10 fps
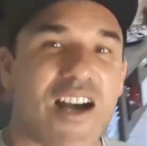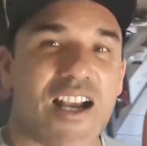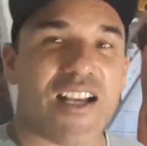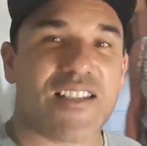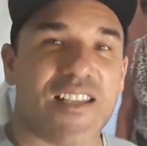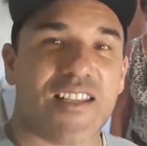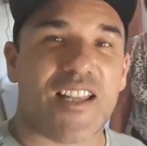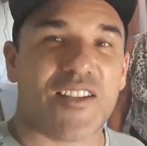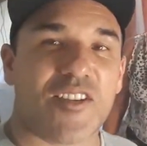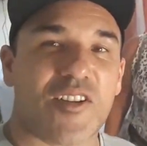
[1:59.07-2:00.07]
A casinha
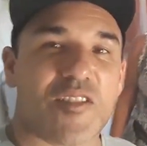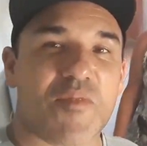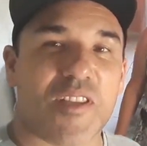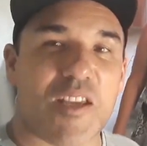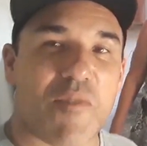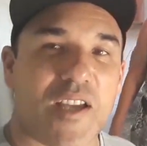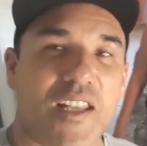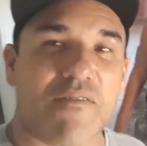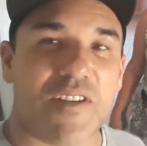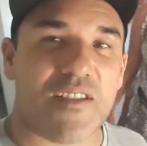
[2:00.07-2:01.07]
dela que nós pintamos
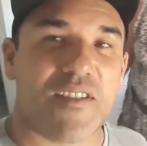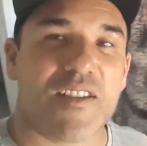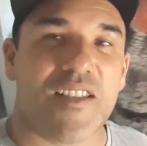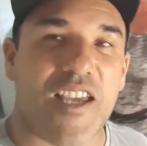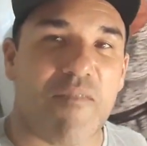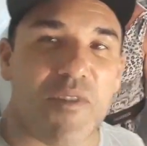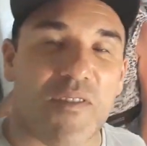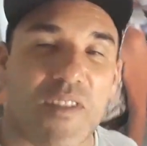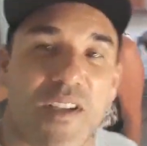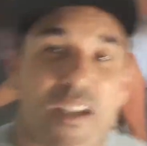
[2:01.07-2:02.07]
aquela vez, vocês
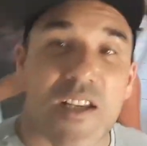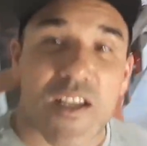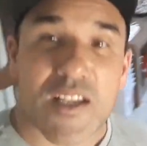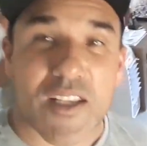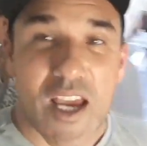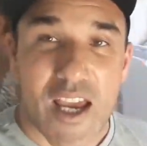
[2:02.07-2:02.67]
lembram? E